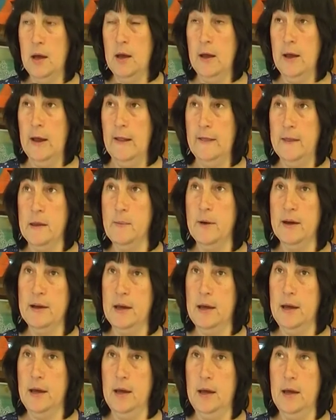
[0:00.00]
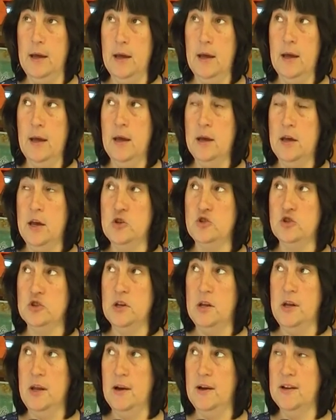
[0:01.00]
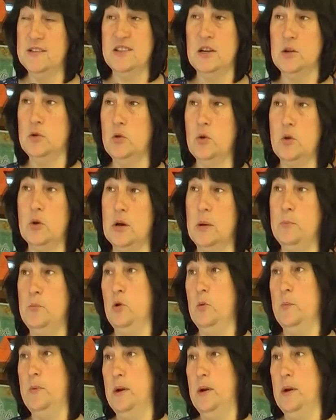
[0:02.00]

El tema que, ellos tenían que hacer todo rápido